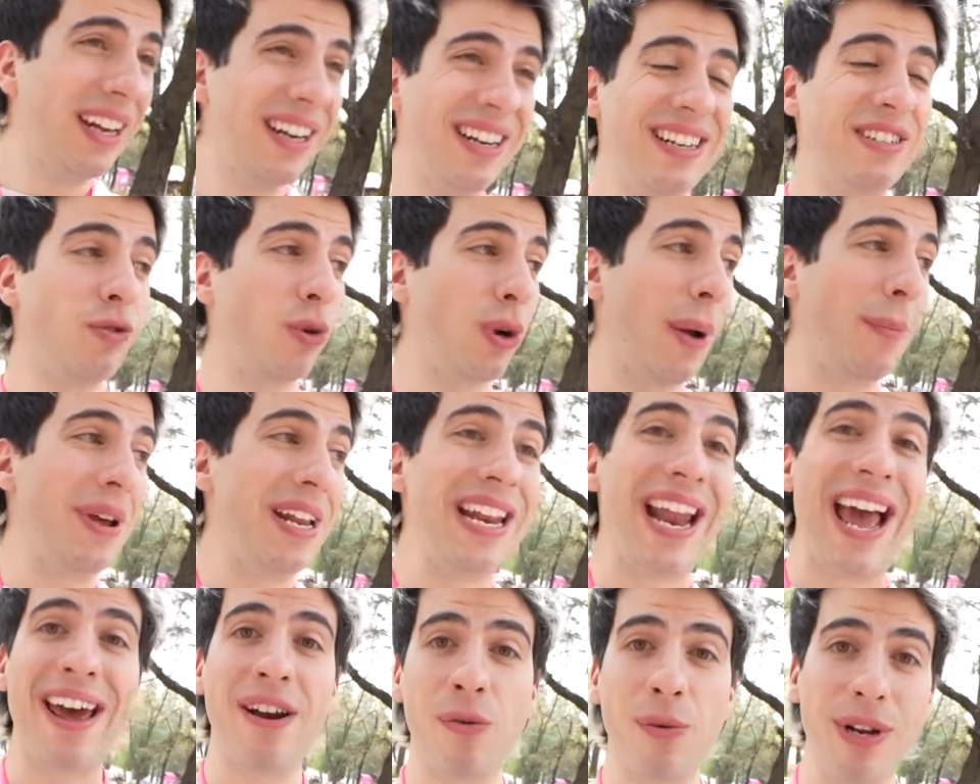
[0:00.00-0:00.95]
necesito
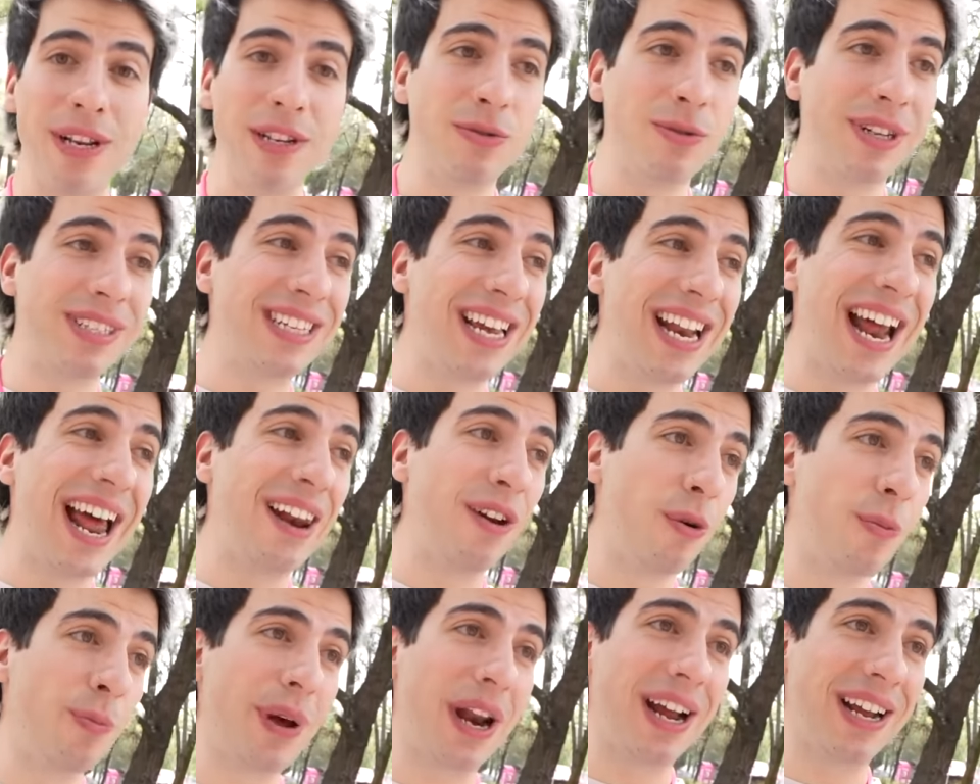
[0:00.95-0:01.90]
caminar, güey, necesito hacer
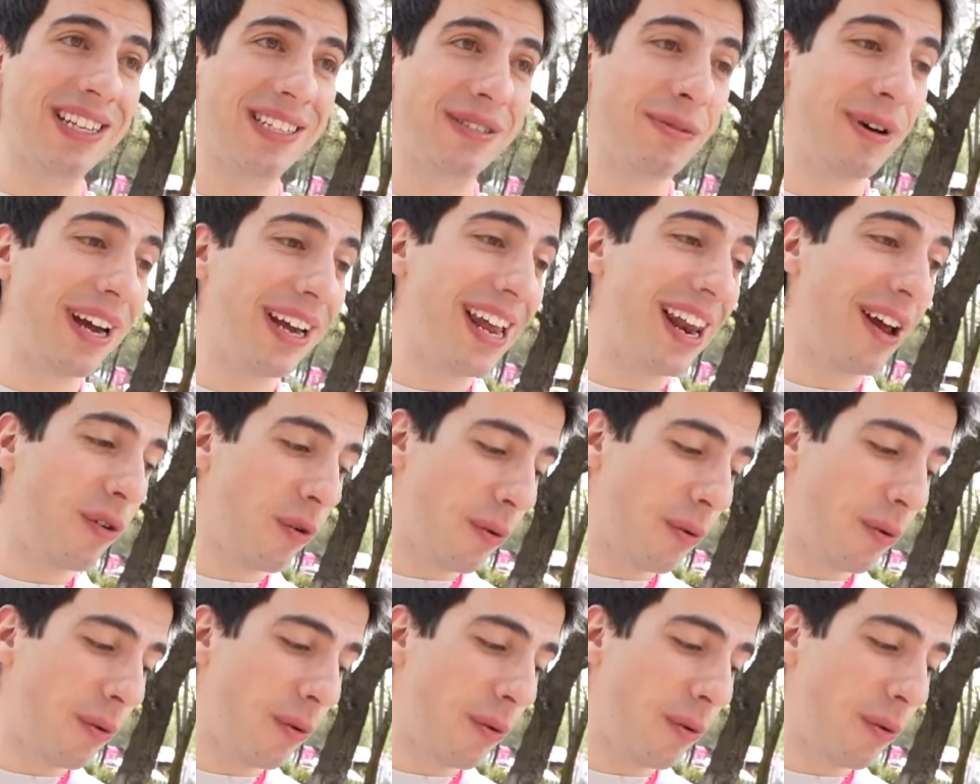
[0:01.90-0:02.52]
algo para que se me baje la